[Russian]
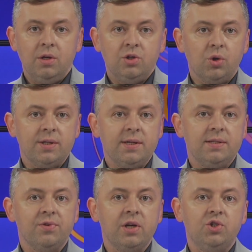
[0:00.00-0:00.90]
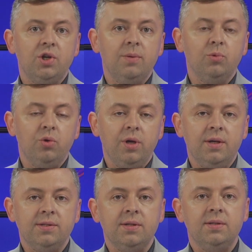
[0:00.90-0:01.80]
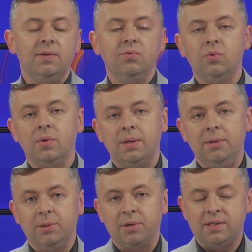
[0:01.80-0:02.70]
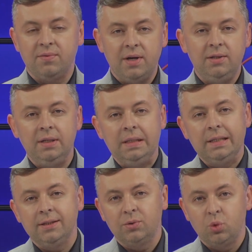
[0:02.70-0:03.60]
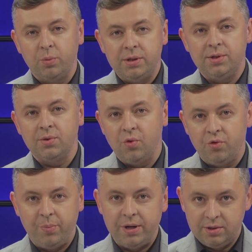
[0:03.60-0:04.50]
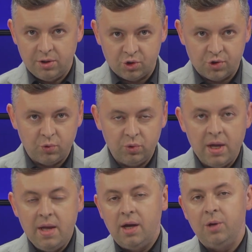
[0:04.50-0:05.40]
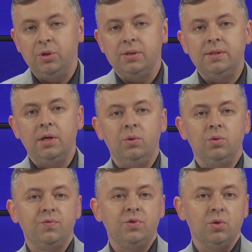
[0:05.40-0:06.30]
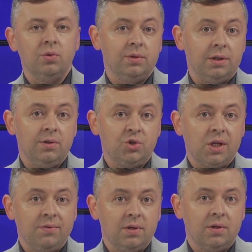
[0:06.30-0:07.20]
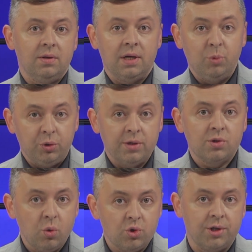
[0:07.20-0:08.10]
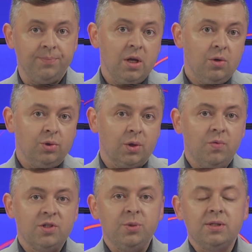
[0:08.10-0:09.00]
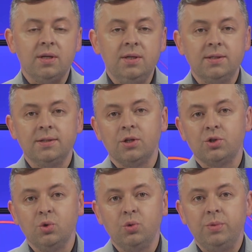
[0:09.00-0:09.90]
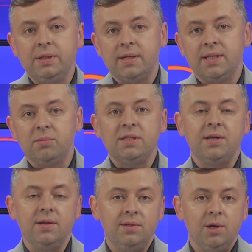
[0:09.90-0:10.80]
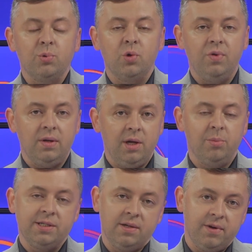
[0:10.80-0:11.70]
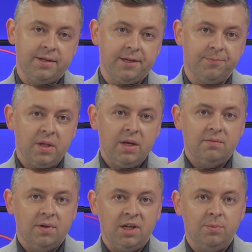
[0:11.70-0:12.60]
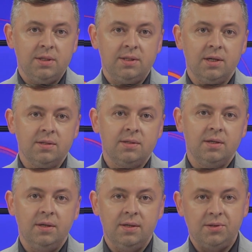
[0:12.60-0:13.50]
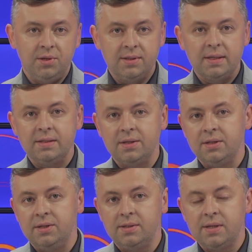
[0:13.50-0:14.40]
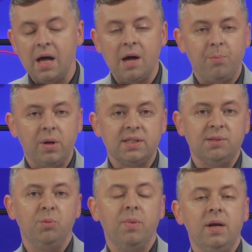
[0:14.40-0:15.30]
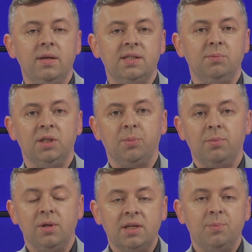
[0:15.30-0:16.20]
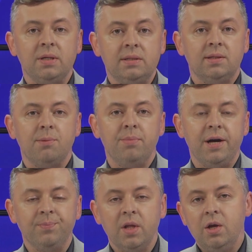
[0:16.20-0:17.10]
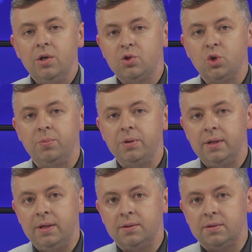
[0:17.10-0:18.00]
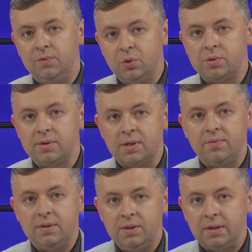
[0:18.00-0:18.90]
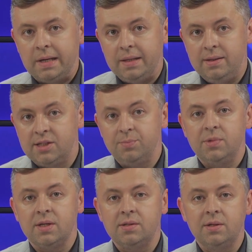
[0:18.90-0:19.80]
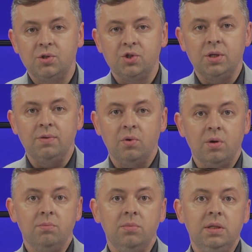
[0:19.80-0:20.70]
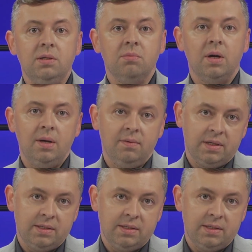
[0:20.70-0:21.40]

Что касается врачей, многие инициативу о медобразовании для тату-мастеров поддерживают. Объясняют, все-таки человек работает с кожей. У такого специалиста должно быть хотя бы среднее профильное образование. Во время сеанса есть риск заразиться опасными болезнями, например, гепатитом Б. Чтобы этот вирус захватил организм, достаточно его минимального